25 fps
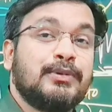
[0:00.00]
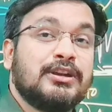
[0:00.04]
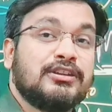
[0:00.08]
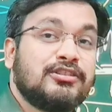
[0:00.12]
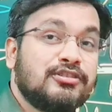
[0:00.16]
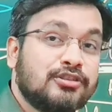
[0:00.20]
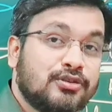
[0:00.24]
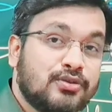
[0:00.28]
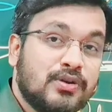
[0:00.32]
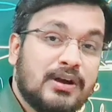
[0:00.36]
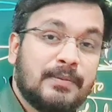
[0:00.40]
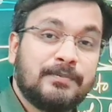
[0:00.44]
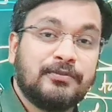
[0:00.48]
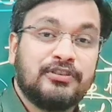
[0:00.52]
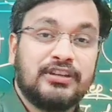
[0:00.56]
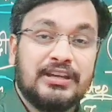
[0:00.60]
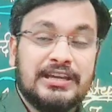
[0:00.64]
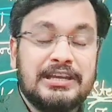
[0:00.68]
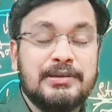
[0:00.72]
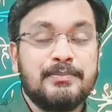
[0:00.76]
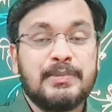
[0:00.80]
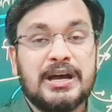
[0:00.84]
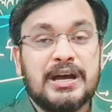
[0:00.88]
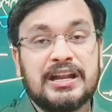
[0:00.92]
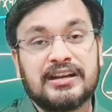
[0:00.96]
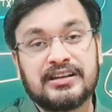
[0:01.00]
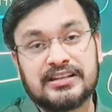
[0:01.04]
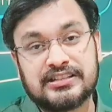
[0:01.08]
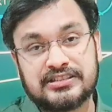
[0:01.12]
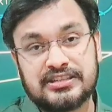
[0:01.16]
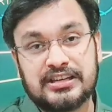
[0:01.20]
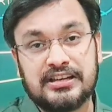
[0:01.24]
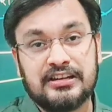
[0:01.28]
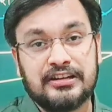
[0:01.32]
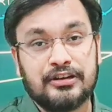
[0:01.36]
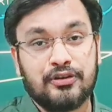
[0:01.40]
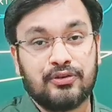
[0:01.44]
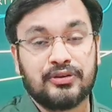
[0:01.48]
प्रश्न को आप सही मान के
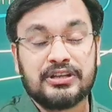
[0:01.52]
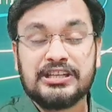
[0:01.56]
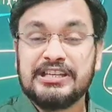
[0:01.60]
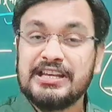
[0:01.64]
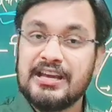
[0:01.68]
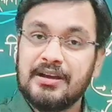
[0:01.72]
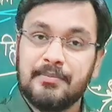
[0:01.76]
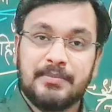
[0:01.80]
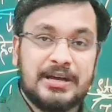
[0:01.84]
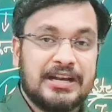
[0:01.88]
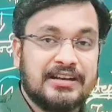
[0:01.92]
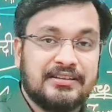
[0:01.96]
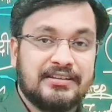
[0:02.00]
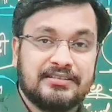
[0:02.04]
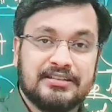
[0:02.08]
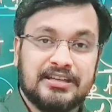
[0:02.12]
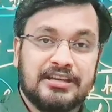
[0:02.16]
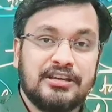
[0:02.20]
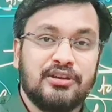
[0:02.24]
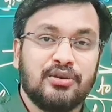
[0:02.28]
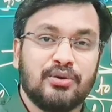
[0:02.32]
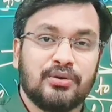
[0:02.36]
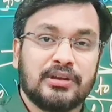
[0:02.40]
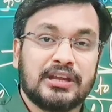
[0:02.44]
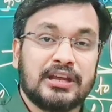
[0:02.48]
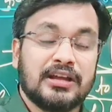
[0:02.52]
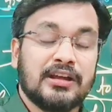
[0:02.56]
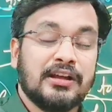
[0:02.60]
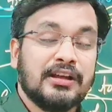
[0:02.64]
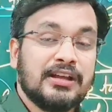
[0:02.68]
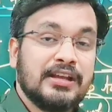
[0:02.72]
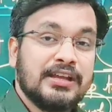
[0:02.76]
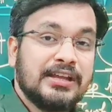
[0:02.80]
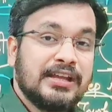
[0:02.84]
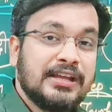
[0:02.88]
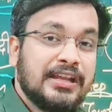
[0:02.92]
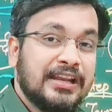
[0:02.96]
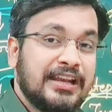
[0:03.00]
चल रहे हो कि ये हमारा सही हो गया
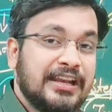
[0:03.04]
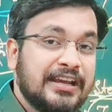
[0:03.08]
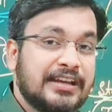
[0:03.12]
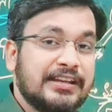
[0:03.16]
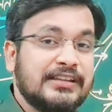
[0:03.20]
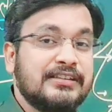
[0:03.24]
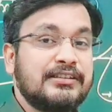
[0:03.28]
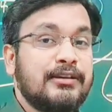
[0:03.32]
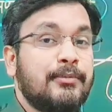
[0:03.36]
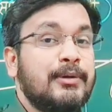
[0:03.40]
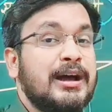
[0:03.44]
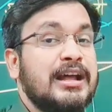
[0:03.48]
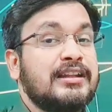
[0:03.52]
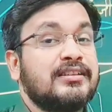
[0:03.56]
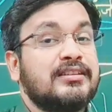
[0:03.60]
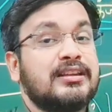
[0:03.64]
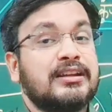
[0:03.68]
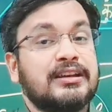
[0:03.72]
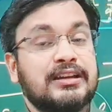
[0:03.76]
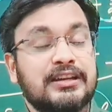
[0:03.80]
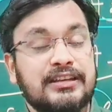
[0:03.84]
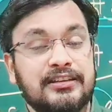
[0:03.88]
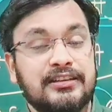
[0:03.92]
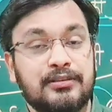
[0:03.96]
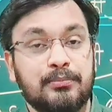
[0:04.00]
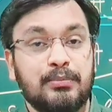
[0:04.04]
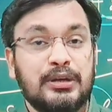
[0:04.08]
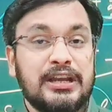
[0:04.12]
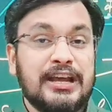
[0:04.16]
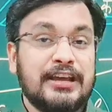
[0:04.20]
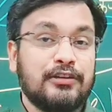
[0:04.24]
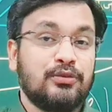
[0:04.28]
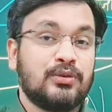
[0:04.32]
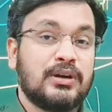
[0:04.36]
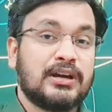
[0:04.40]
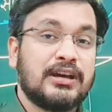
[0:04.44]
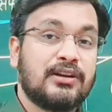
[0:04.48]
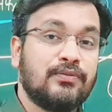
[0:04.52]
लेकिन जब आंसर किस मिला
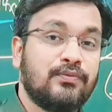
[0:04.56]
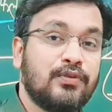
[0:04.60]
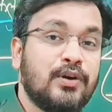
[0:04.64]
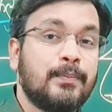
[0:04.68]
है तो अगर